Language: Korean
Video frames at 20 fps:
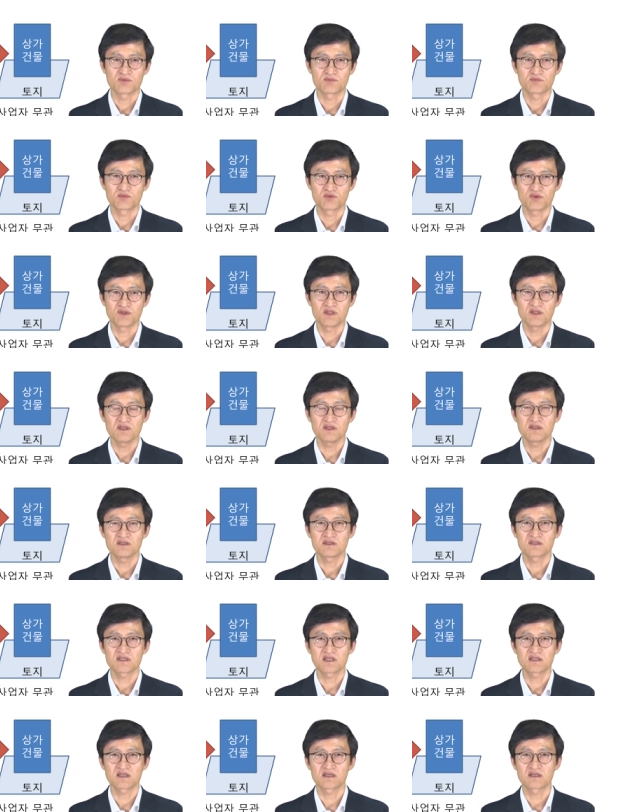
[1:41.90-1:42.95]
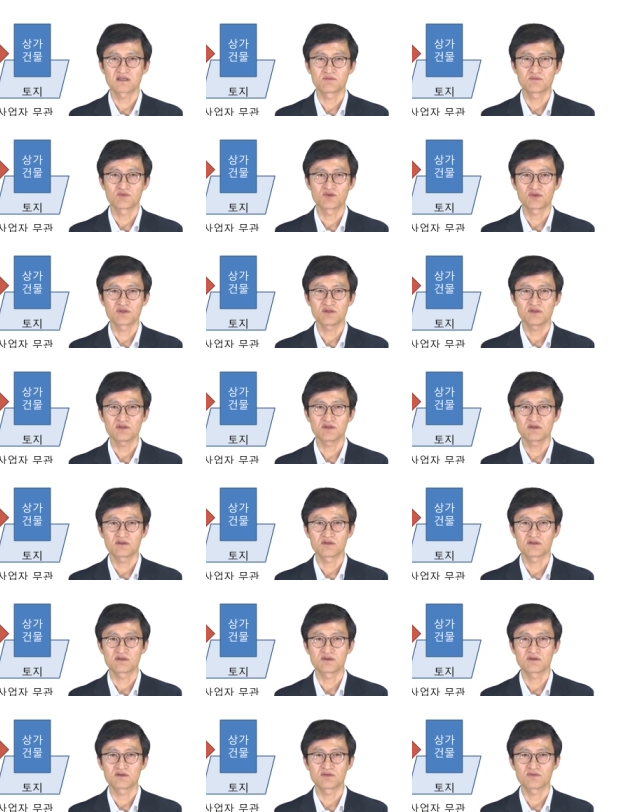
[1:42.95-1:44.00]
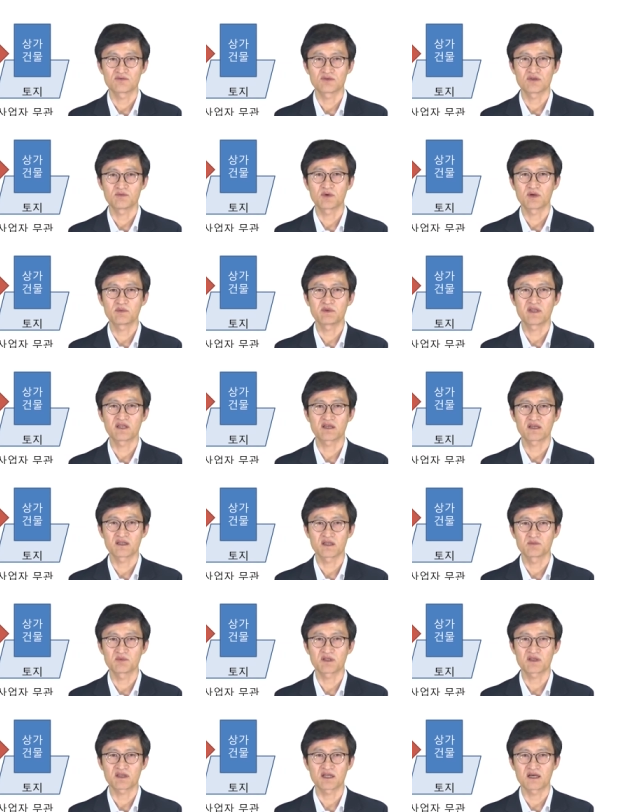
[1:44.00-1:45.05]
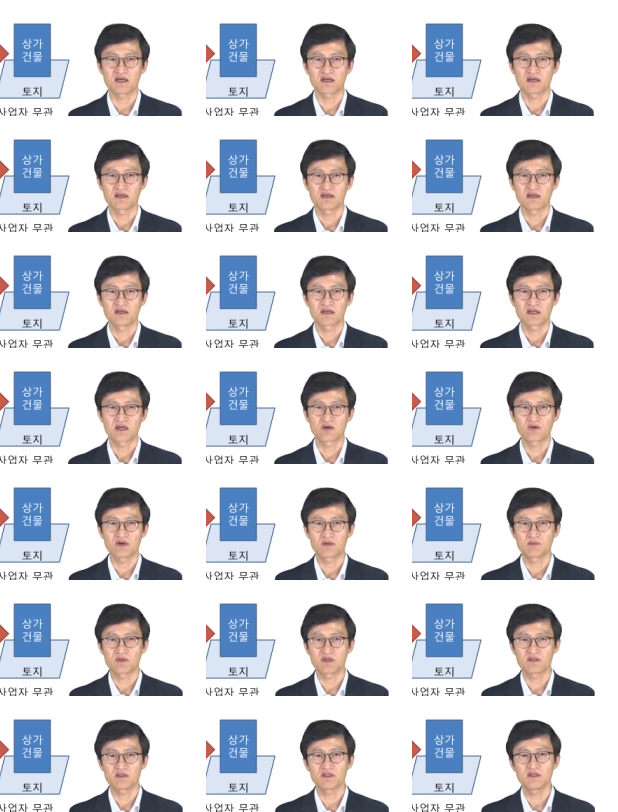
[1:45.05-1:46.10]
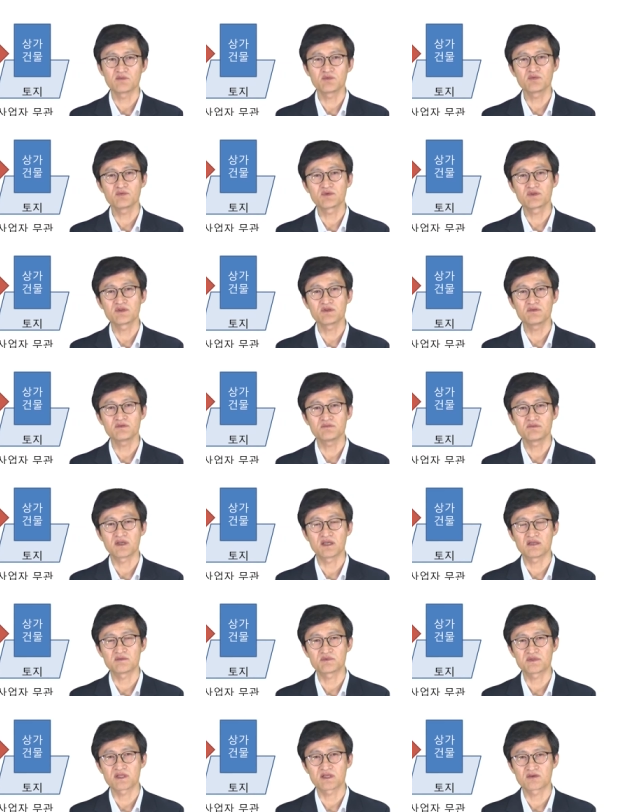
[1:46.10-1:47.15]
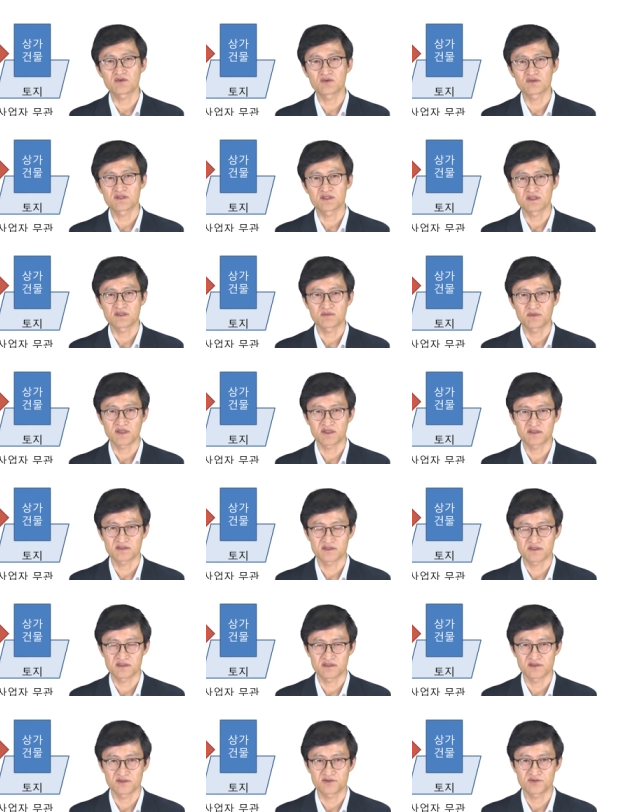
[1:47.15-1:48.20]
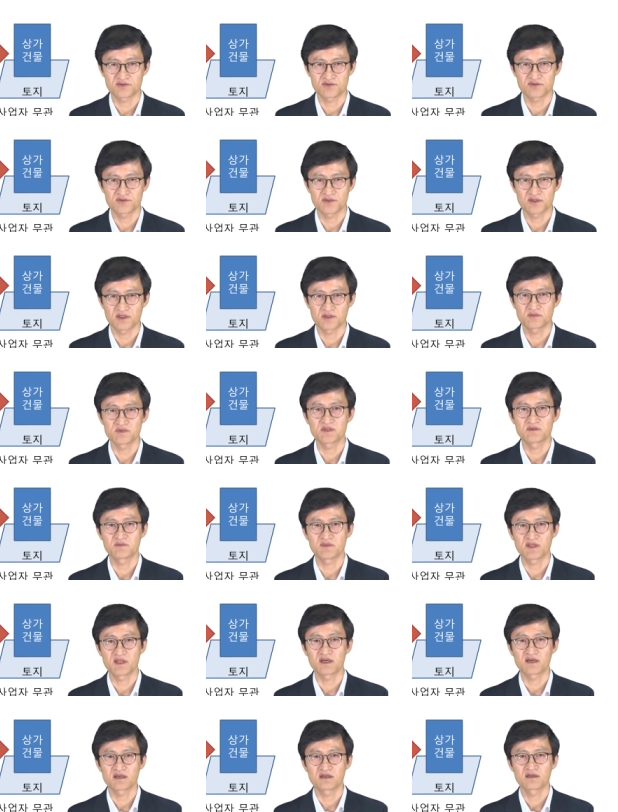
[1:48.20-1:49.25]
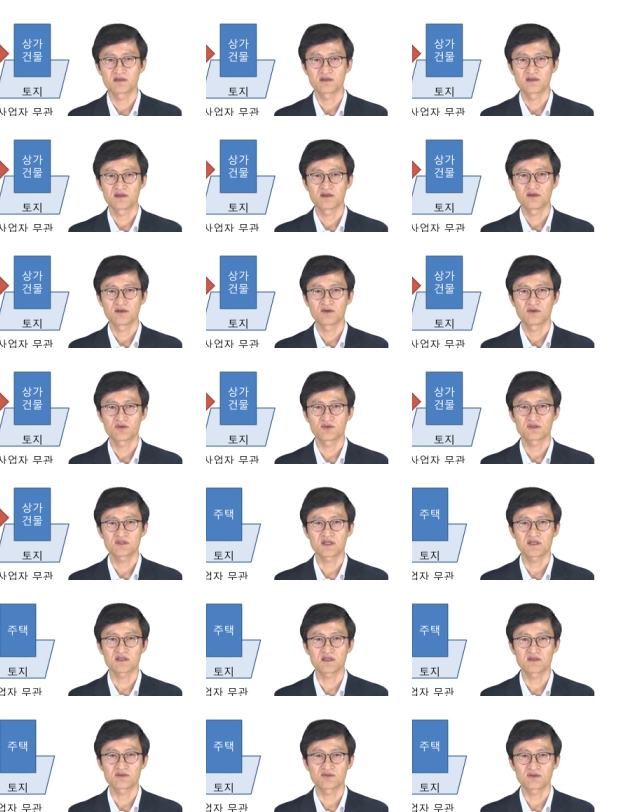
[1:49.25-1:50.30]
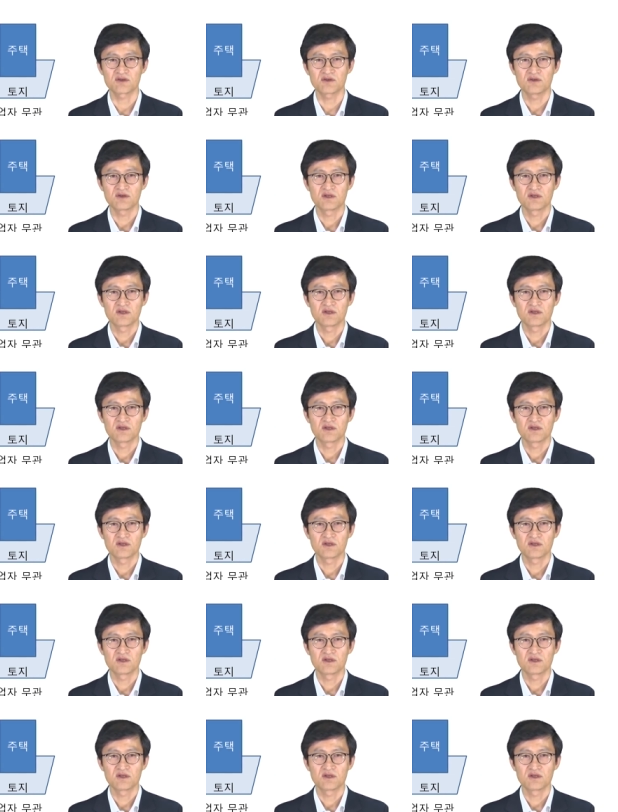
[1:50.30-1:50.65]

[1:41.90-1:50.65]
분이 상가 건물을 어, 우리 법인에게 넘겼다라고 하면 이 부분은 매입세 공제를 받으실 수 없습니다. 요 차이가 있고요.